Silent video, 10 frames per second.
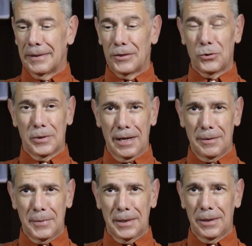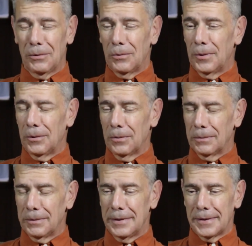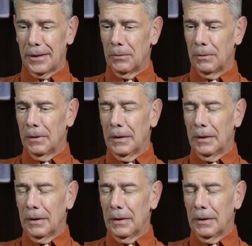Nacional Miguel Obregón Lizano.